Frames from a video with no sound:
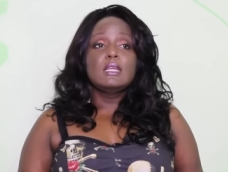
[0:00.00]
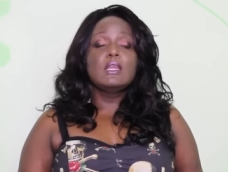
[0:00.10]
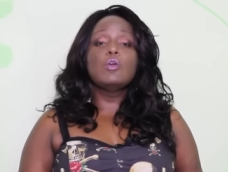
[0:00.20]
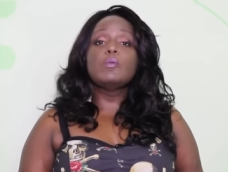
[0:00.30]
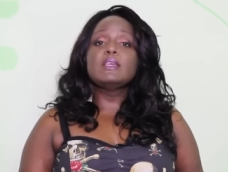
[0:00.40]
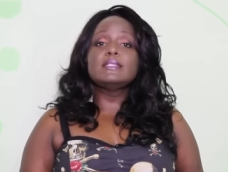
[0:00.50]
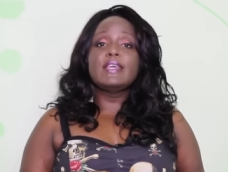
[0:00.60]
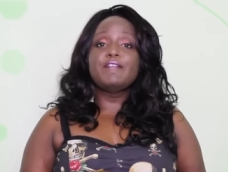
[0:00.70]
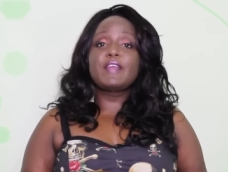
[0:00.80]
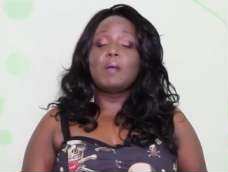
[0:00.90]
e eu
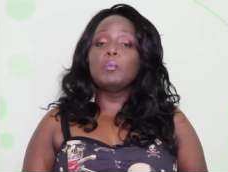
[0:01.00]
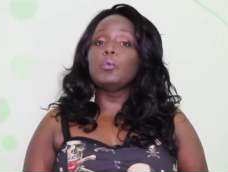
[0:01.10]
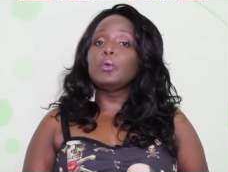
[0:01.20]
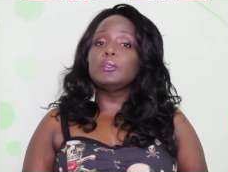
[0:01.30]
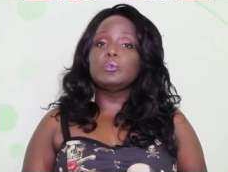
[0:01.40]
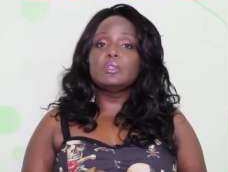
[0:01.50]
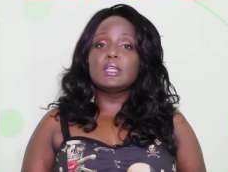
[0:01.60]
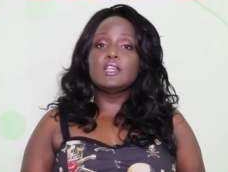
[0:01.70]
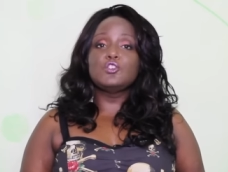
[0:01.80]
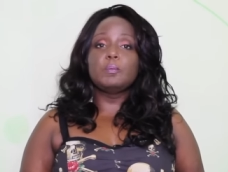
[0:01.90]
comecei a ficar muito
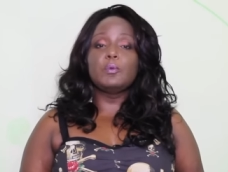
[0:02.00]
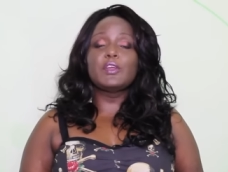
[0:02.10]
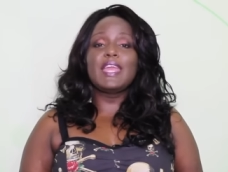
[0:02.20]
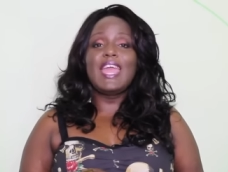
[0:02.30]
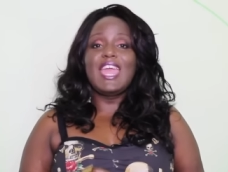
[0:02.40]
triste porque